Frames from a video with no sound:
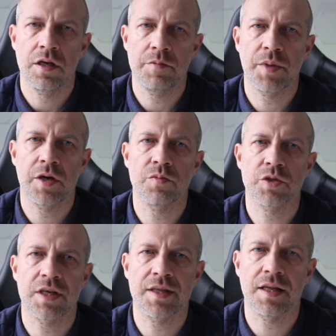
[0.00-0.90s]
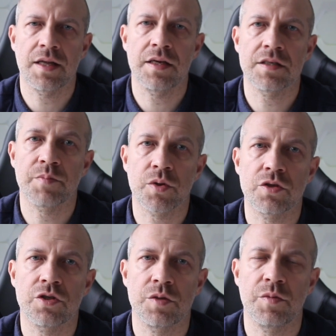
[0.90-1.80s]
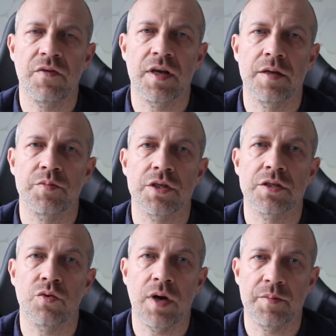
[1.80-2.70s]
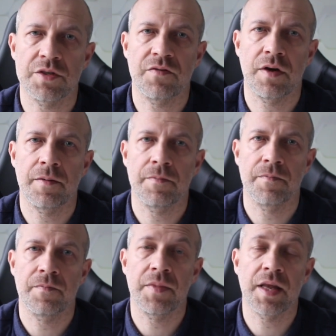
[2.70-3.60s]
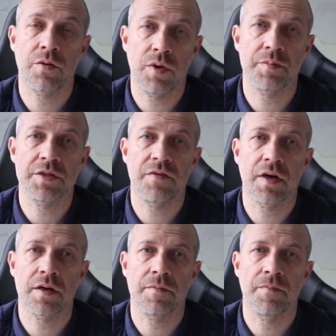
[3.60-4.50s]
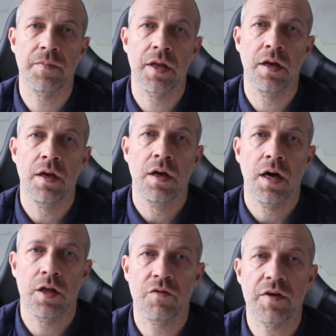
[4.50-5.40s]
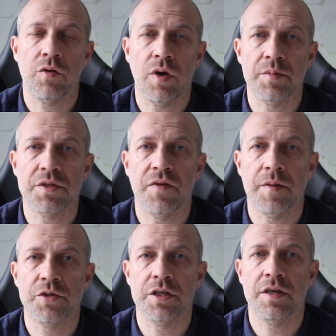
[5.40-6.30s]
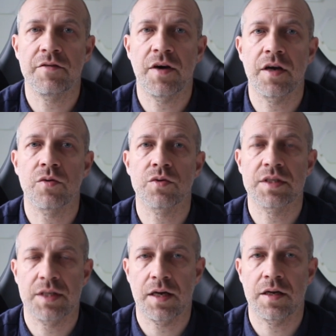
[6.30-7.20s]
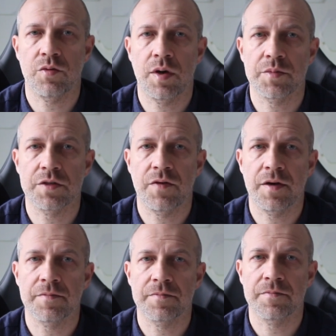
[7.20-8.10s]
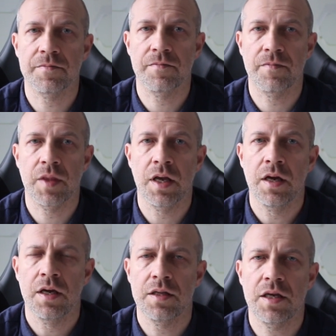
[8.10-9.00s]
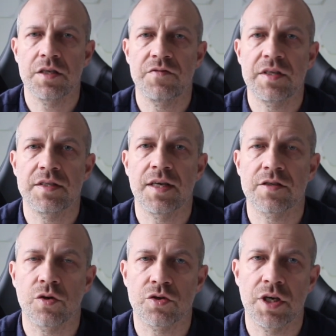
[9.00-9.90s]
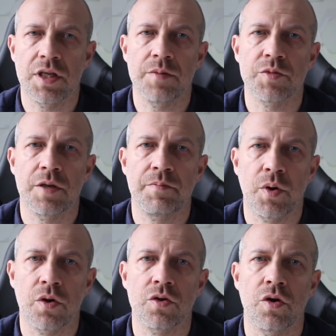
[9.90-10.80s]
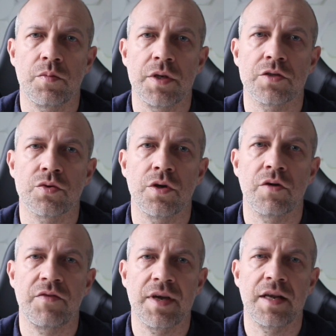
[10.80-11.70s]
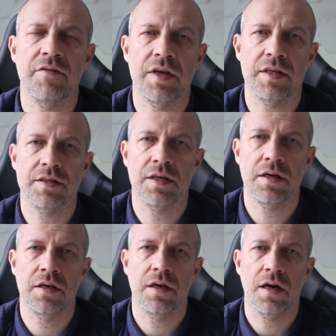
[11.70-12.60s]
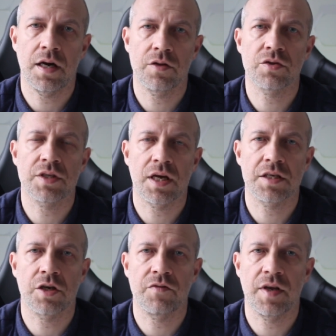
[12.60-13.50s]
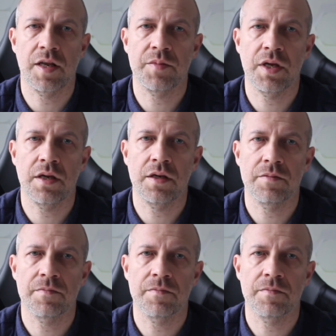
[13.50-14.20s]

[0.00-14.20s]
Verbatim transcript: Imperium szatana jest podtrzymywane przez kłamstwa, na kłamstwach, a nowe kłamstwa przykrywają stare kłamstwa. Nie jest więc zaskoczeniem, że porno obiecuje o wiele więcej, a dostarcza o wiele mniej.